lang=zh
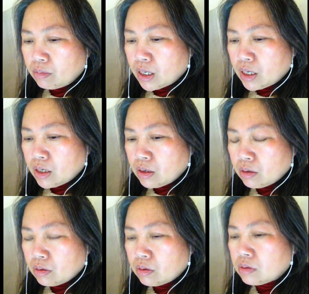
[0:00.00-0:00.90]

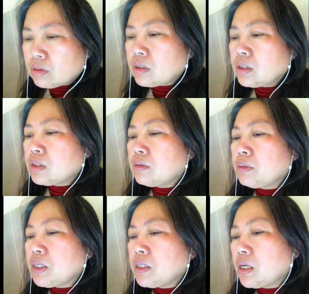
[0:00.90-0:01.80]
没这次
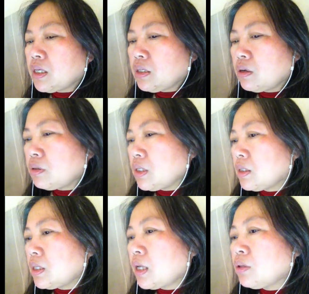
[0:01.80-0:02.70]
没向你要
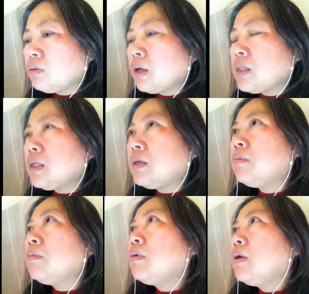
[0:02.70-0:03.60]
钱，但突然
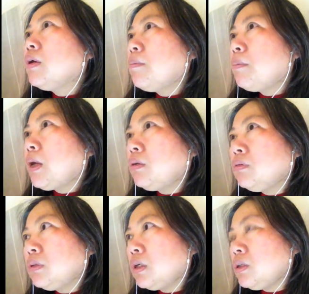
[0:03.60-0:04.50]
间，半
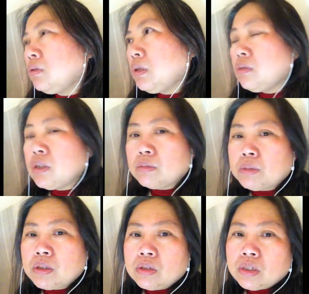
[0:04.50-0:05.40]
路上就因为什
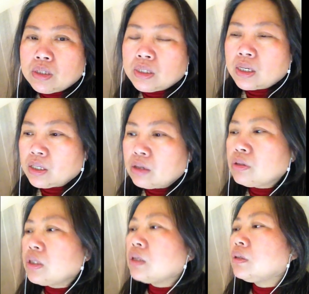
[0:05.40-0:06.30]
么事情向你要
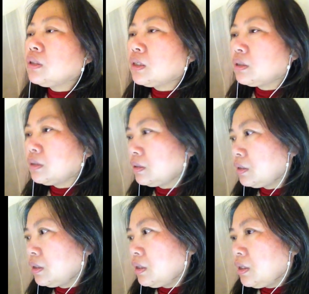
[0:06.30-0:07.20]
钱了，这样子，
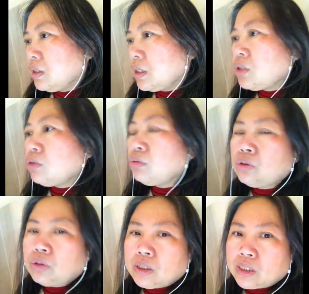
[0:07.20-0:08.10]
那就是
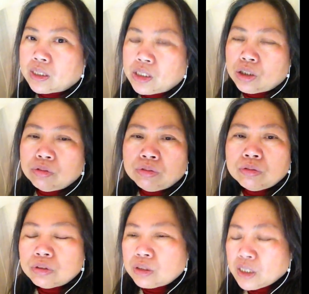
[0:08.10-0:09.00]
说这个支
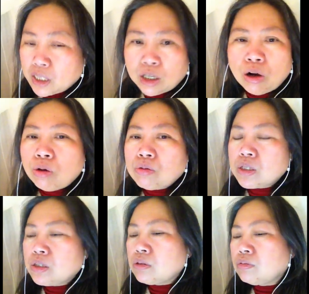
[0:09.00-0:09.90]
付是延后
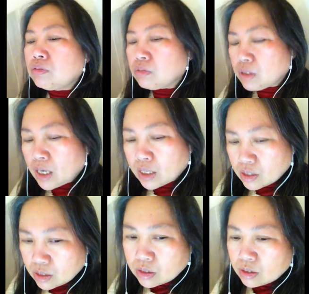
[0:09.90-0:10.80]
的支付，这样
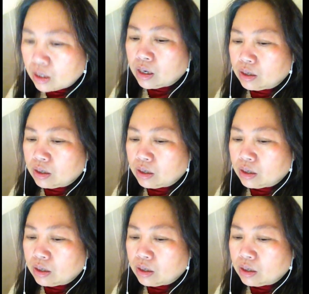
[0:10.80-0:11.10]
子的，